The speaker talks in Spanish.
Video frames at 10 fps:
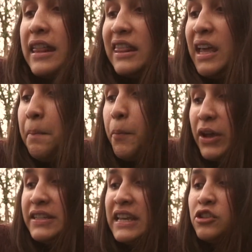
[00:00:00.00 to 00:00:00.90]

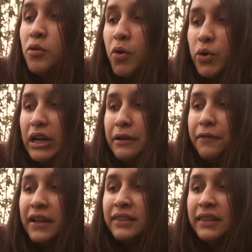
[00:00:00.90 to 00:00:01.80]
Después se asomó un
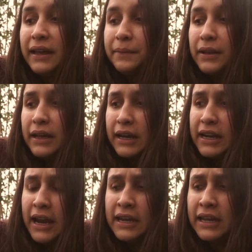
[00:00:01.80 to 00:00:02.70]
elefante,
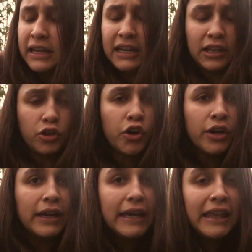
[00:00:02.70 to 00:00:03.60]
gran escritor y